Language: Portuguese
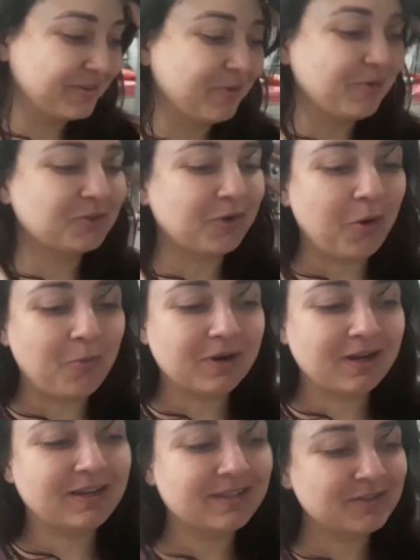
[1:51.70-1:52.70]
Enquanto eu arrumo a
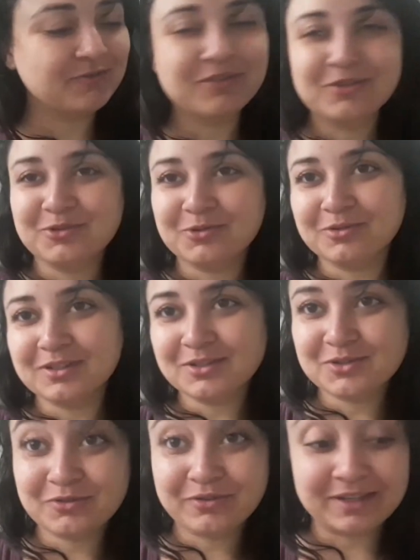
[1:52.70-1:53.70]
casa, eu fico escutando
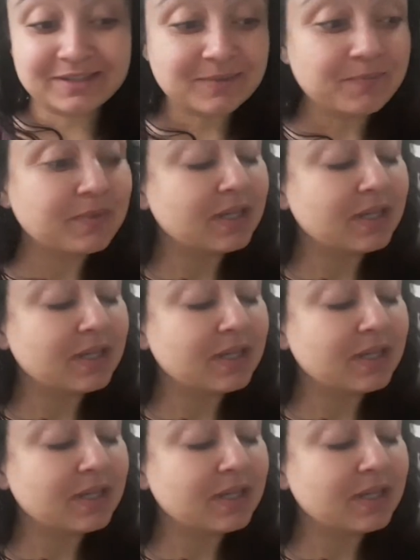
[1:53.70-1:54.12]
sofrência.